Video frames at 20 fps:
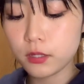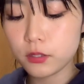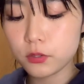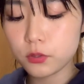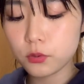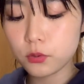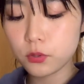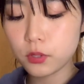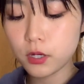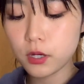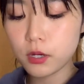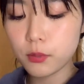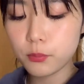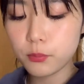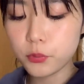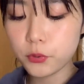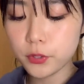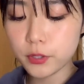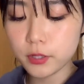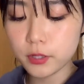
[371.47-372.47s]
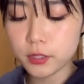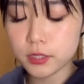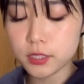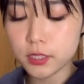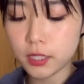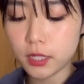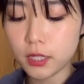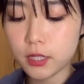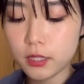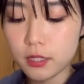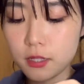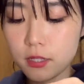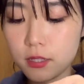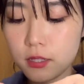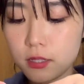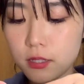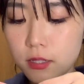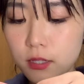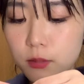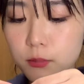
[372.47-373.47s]
チョーカーっぽい感じで。
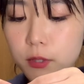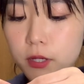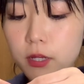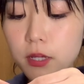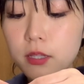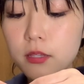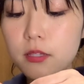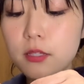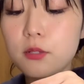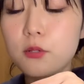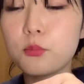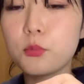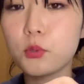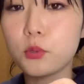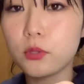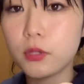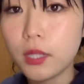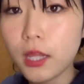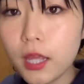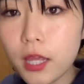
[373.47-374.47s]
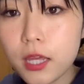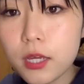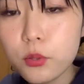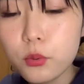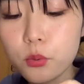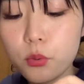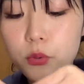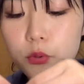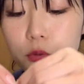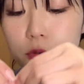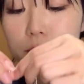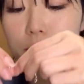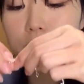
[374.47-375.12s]
今流行ってるもんね。こういう